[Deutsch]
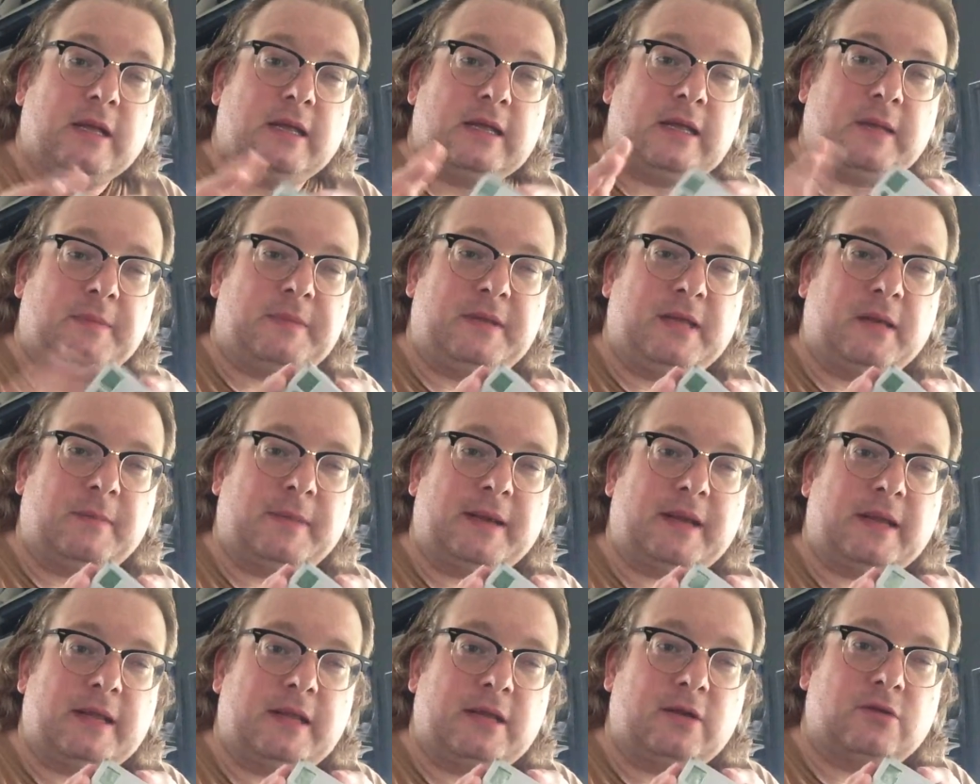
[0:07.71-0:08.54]
Ich habe hier
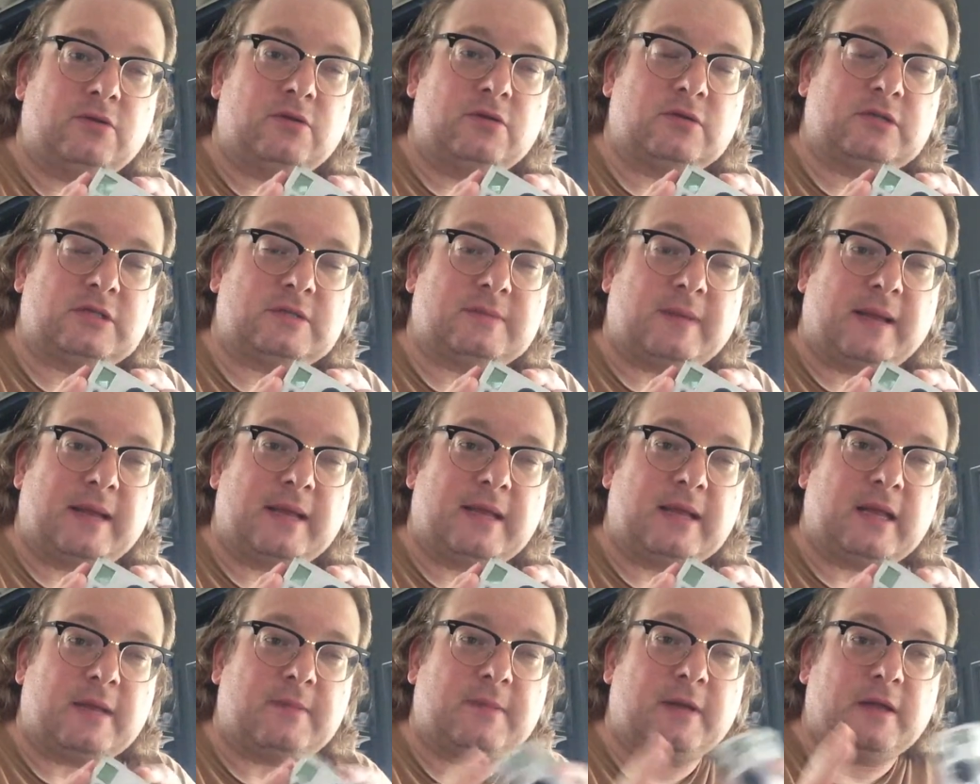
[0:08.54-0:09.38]
meine Hero
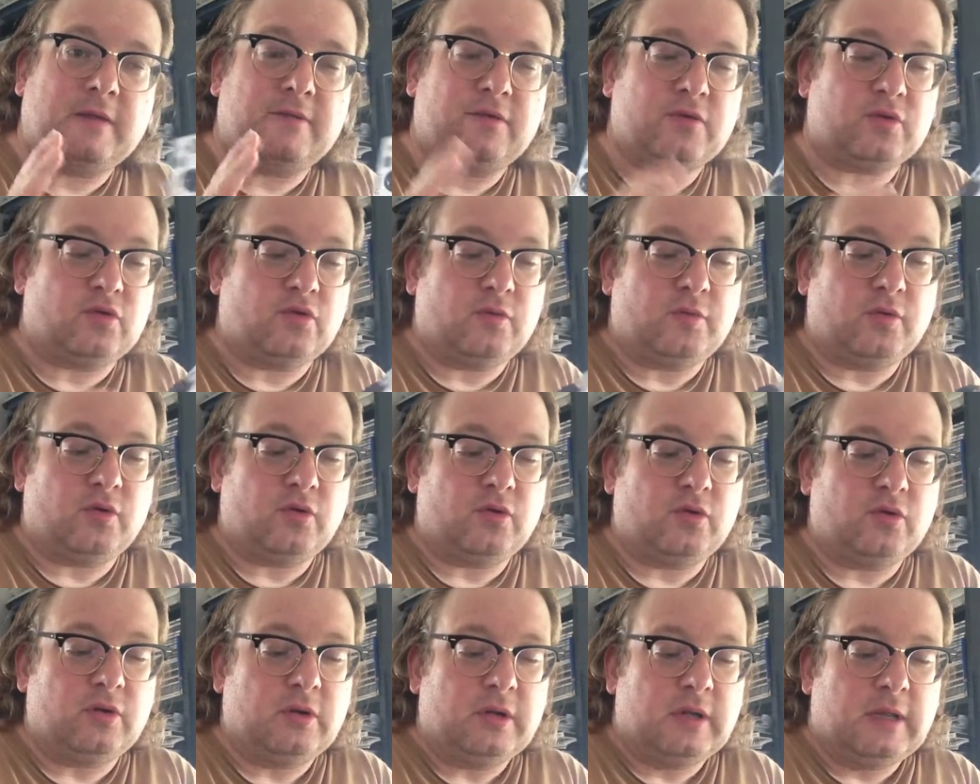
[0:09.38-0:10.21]
2 Kamera von
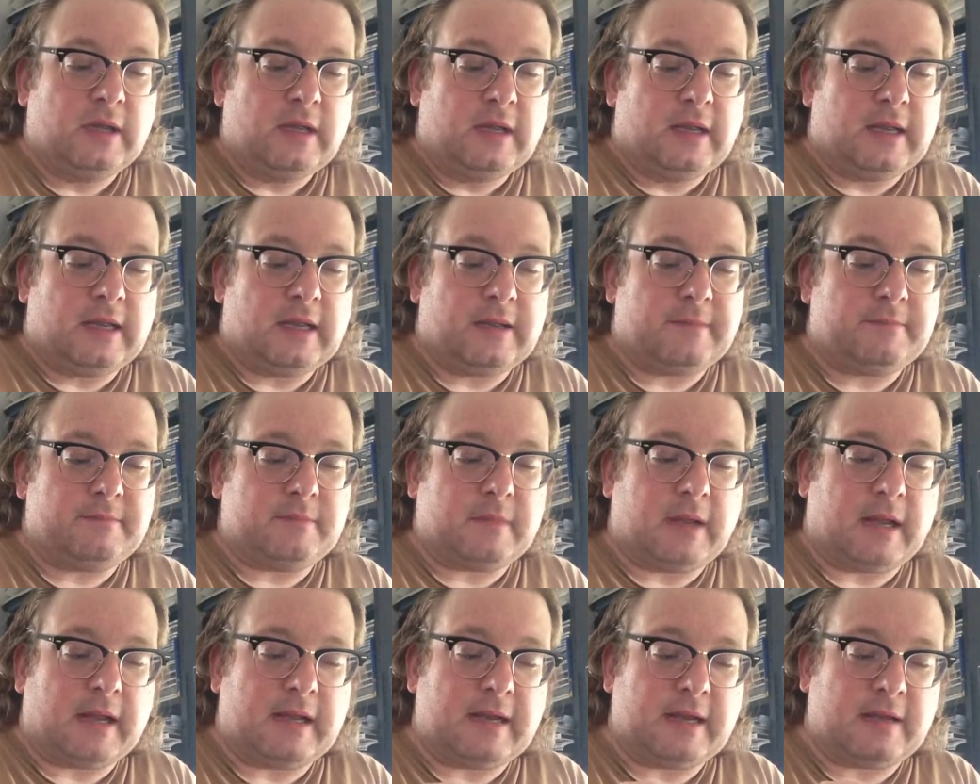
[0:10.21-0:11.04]
GoPro,
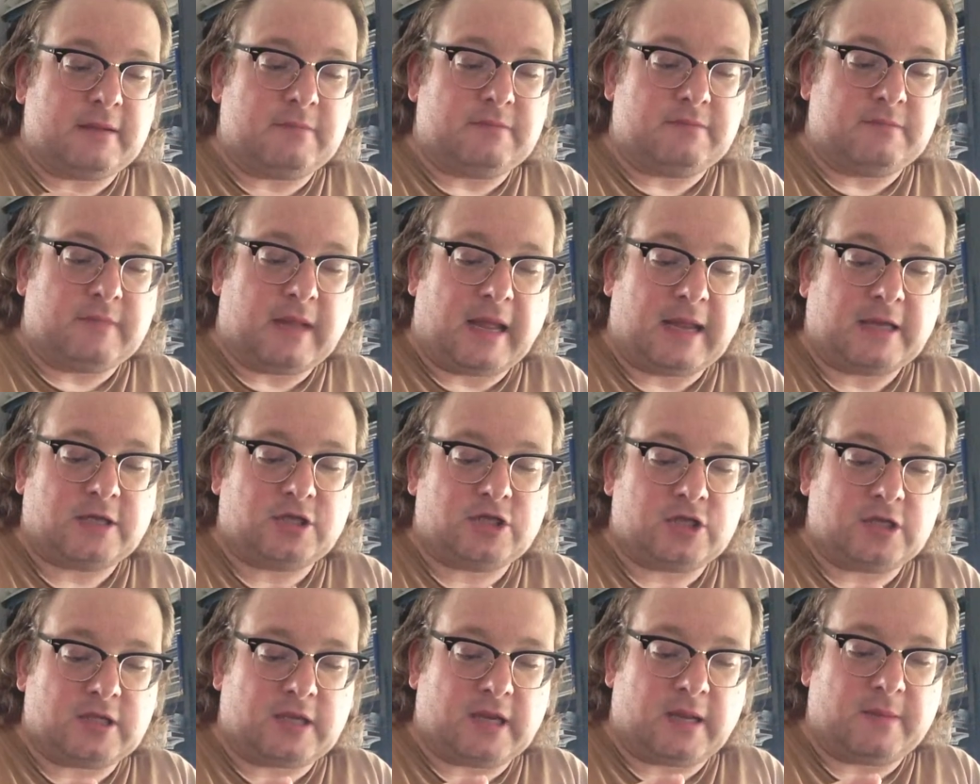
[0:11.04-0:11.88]
ähm, eine
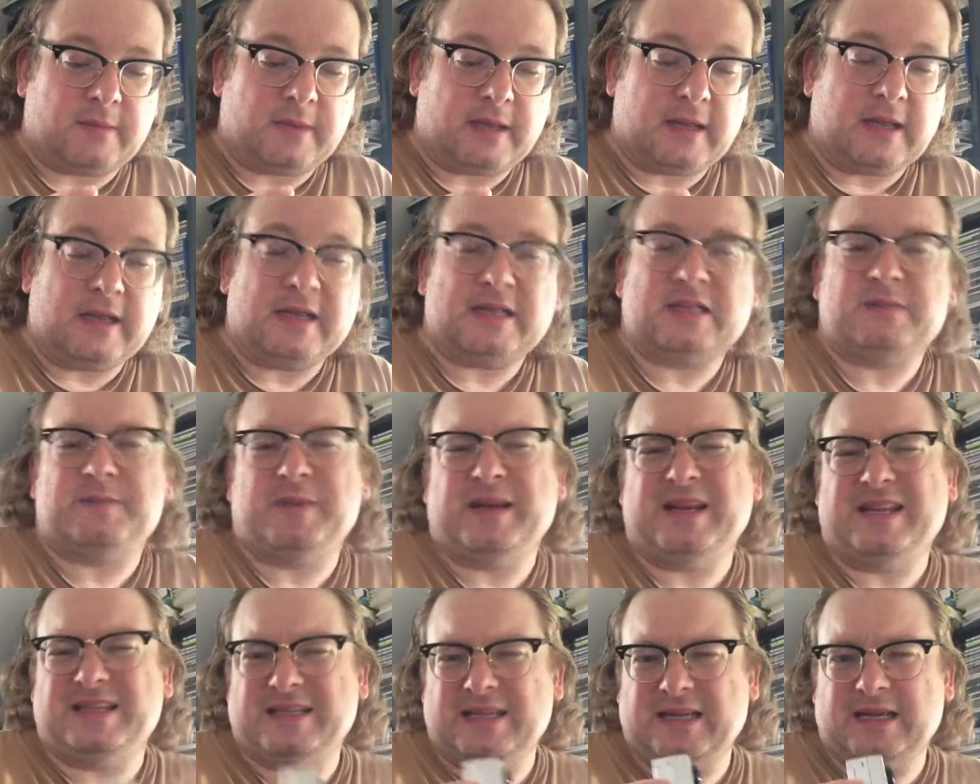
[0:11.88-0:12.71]
Action-Kamera. Jetzt
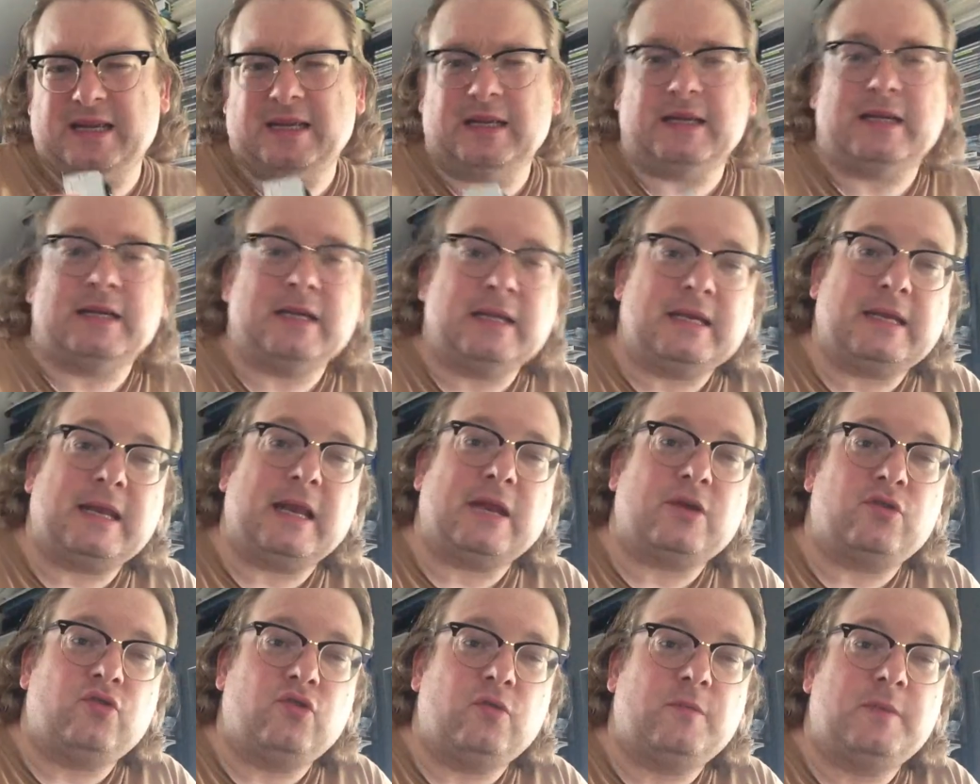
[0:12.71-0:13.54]
bin ich sicherlich nicht
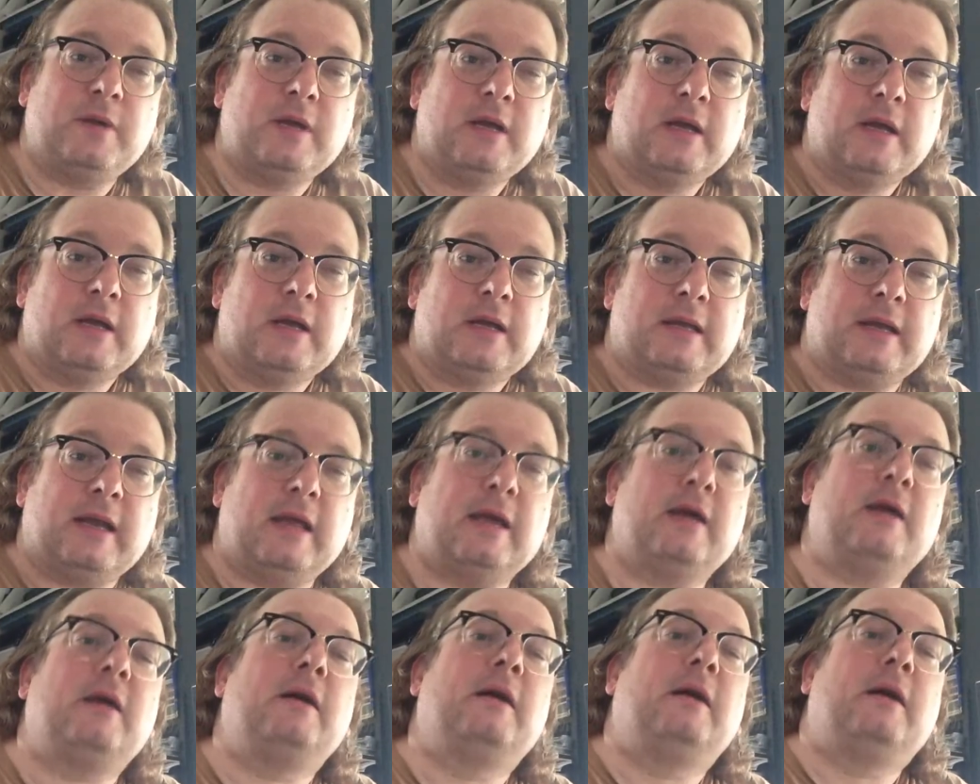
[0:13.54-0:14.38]
der Typ,
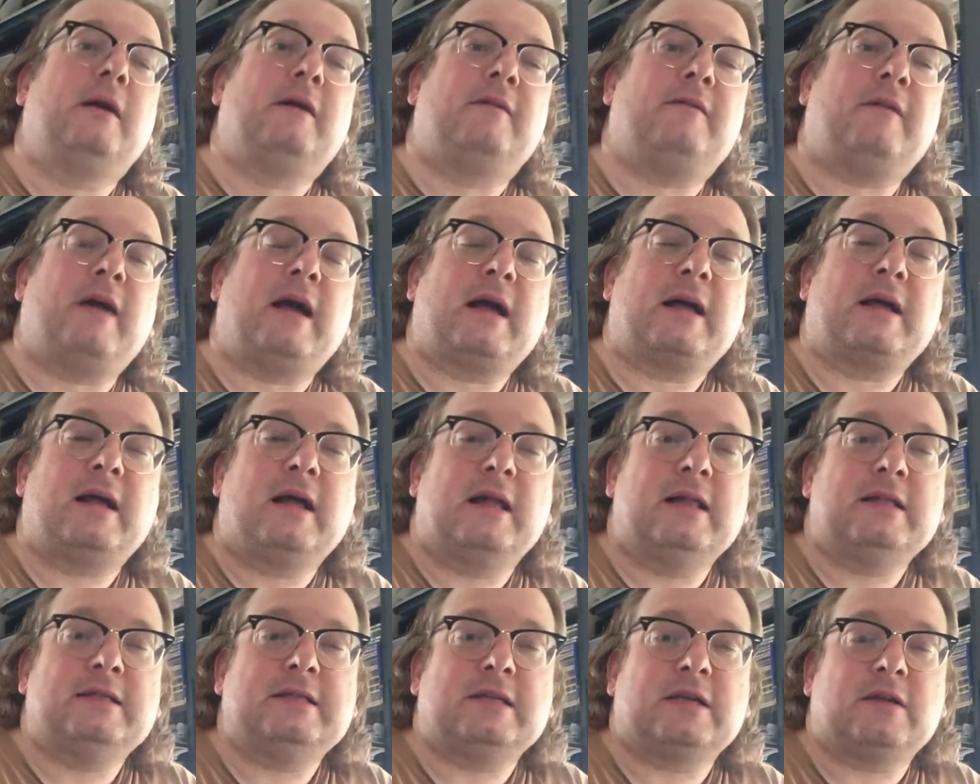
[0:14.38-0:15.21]
der
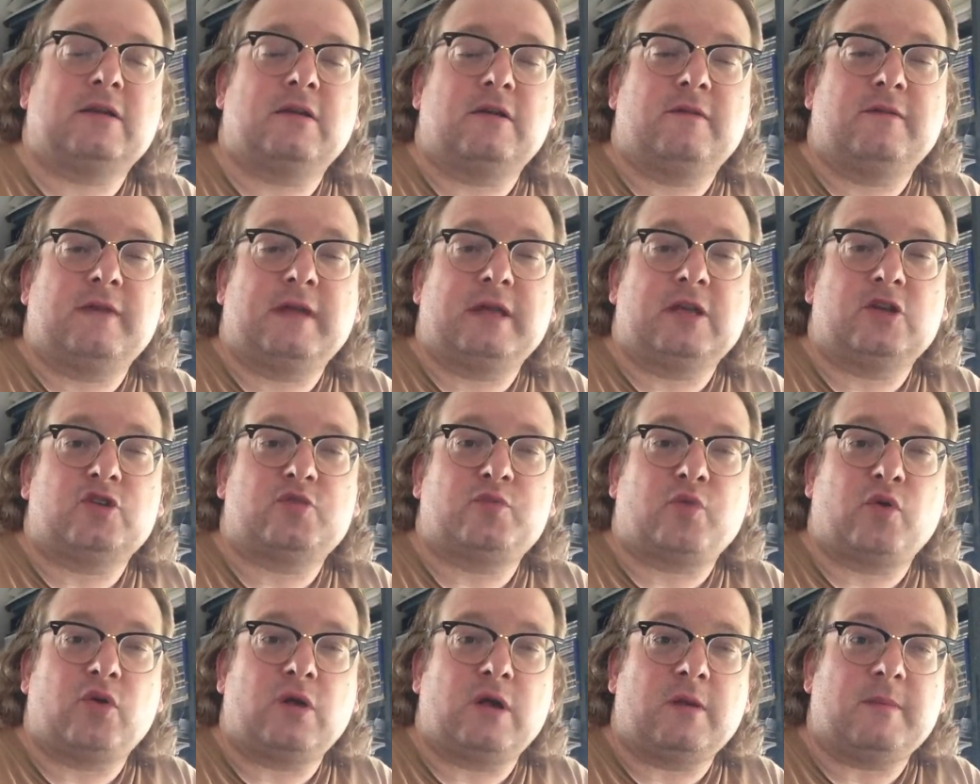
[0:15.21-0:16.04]
waghalsig irgendwelche
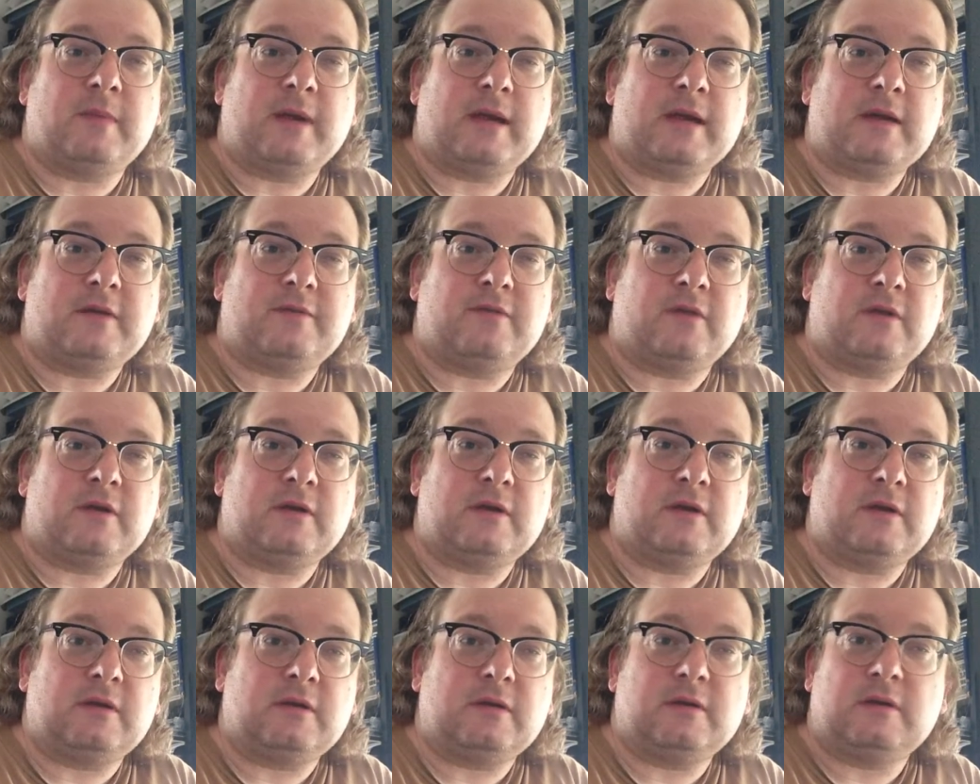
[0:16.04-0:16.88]
Sprünge macht
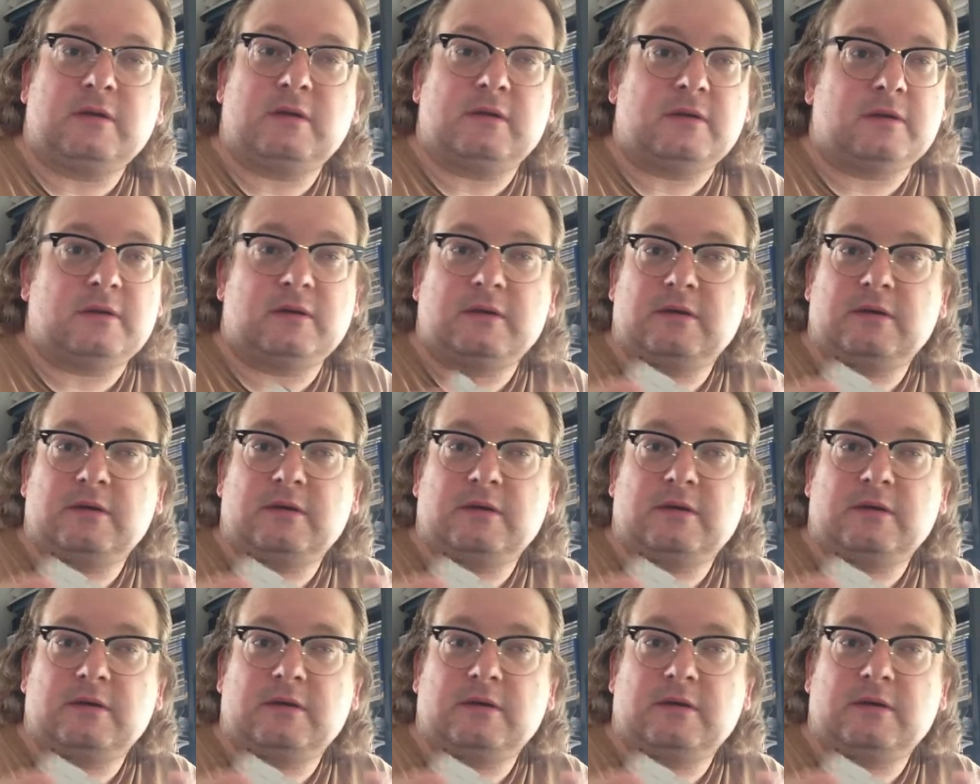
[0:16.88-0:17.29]
von